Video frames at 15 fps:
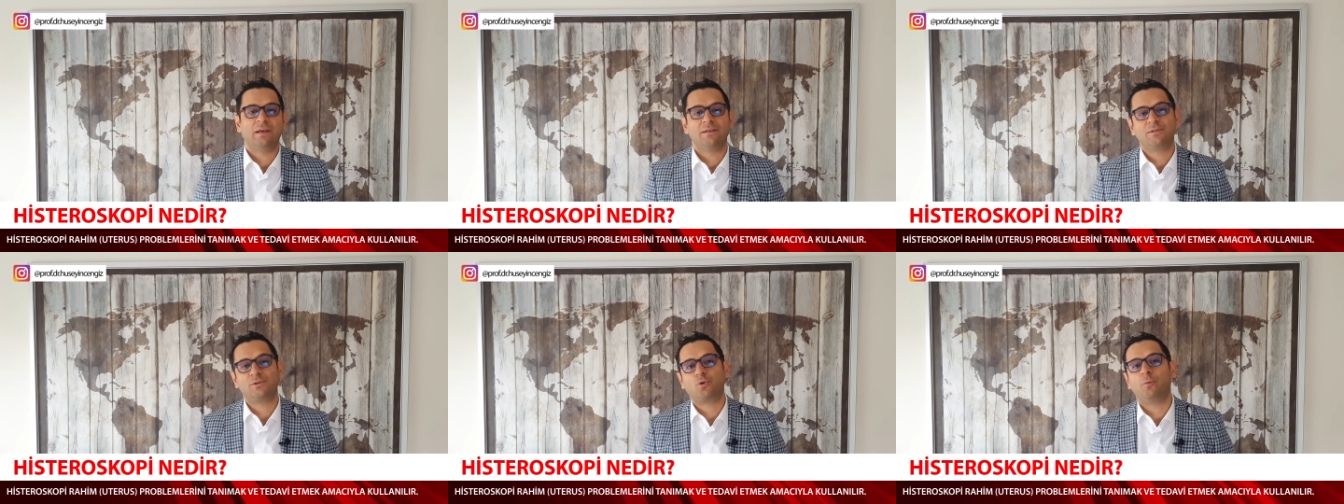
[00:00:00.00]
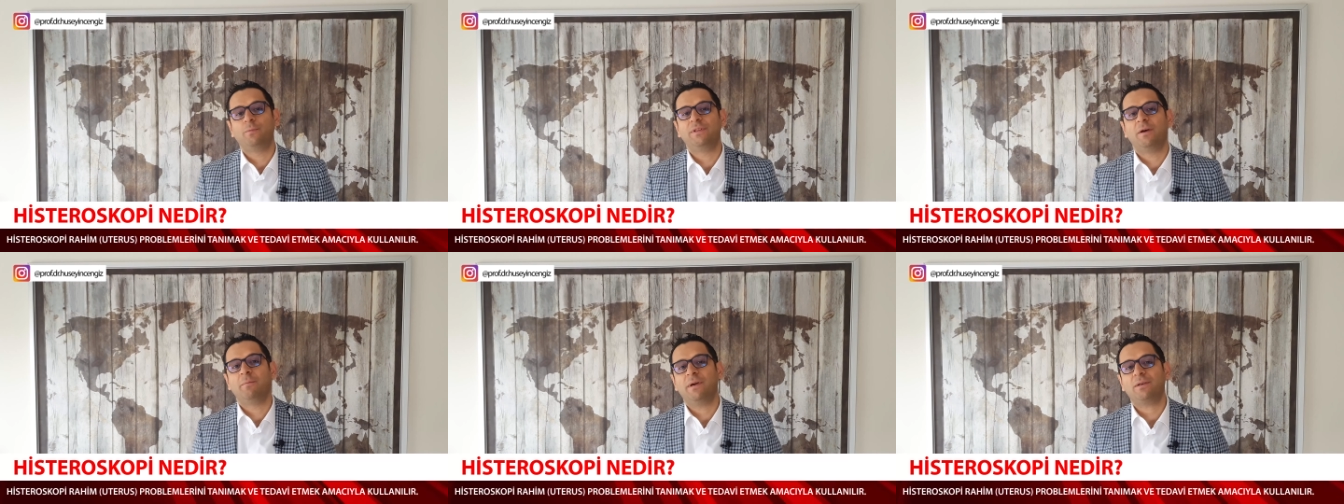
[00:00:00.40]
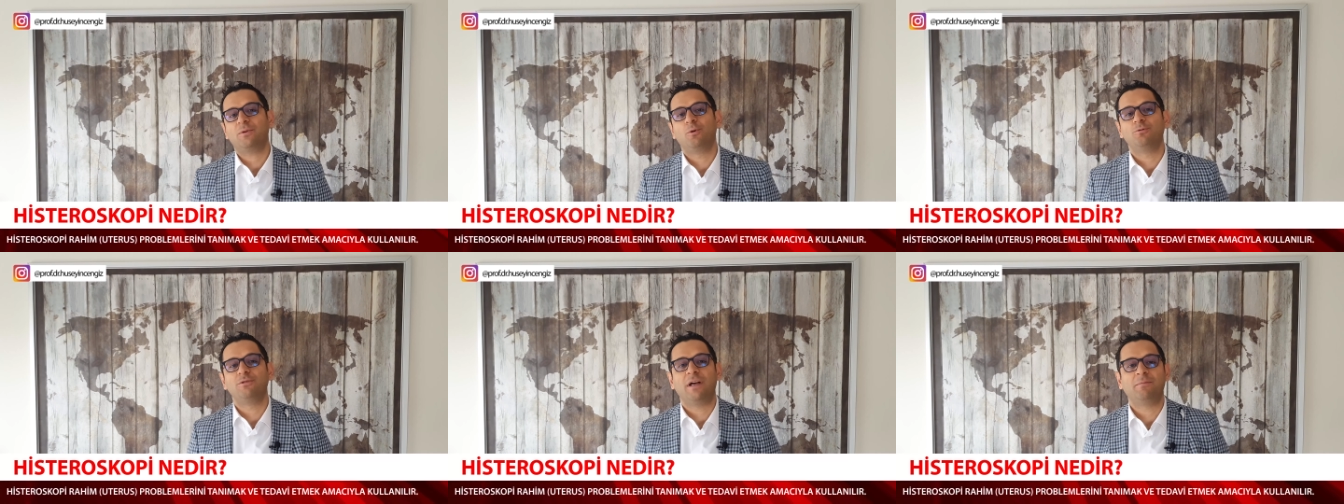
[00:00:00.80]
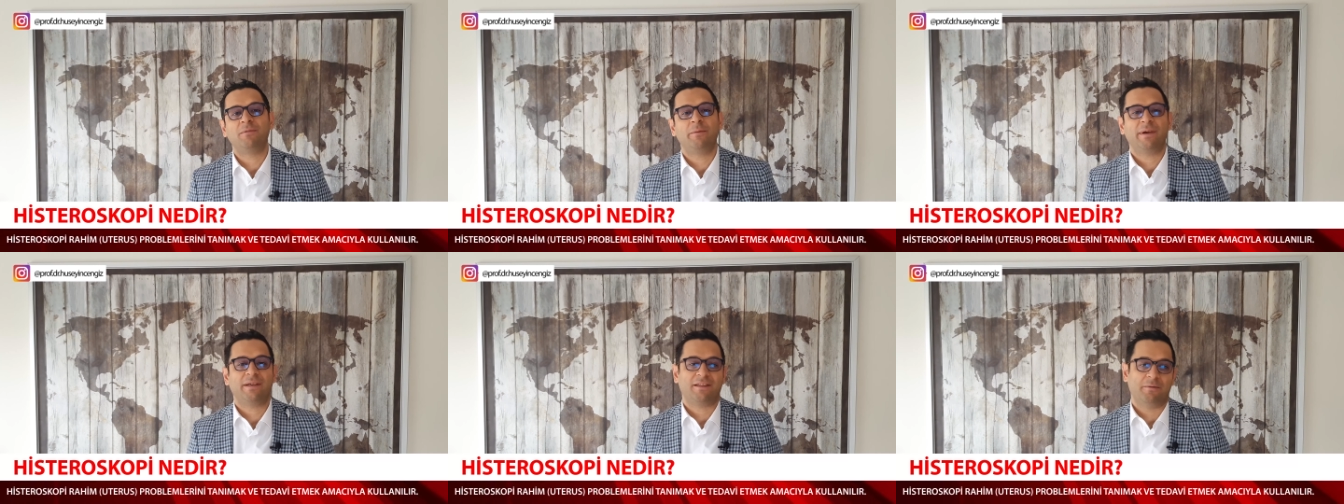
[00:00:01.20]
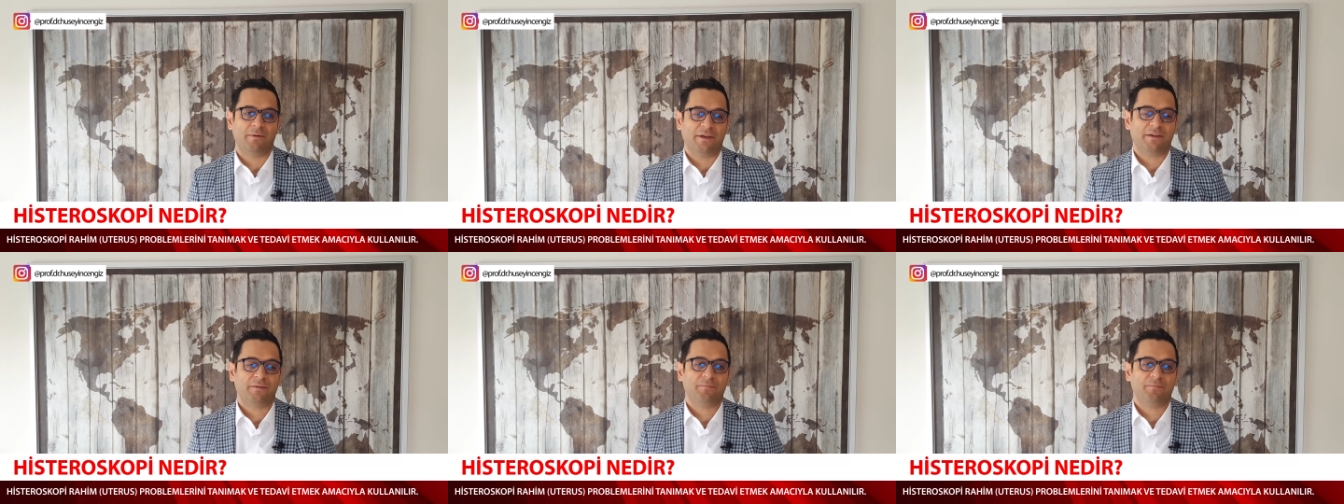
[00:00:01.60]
Skopi demek gözlemlemek demek.